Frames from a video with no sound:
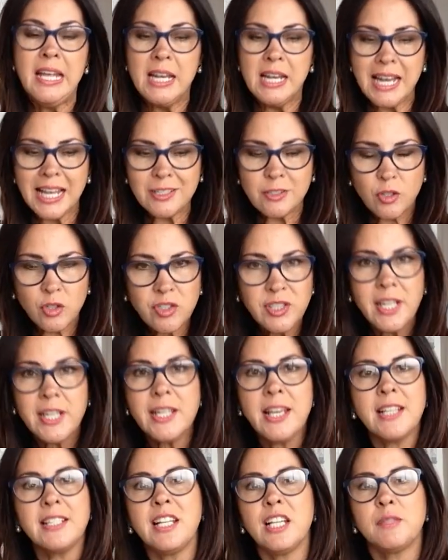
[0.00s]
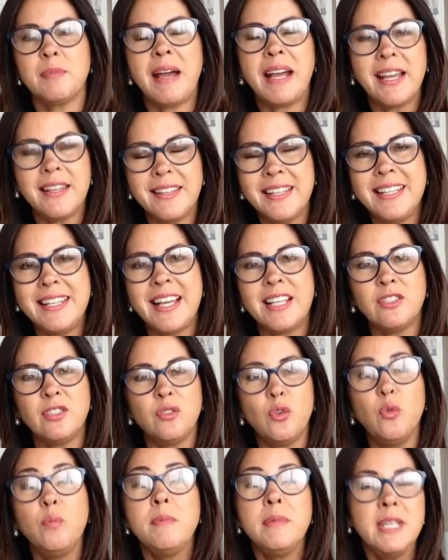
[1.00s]
Las groserías, las
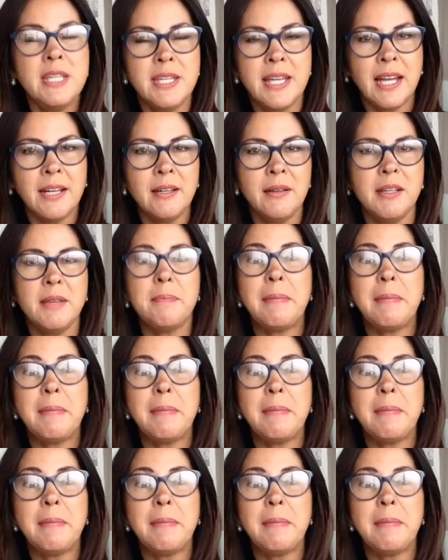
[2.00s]
majaderías humillan,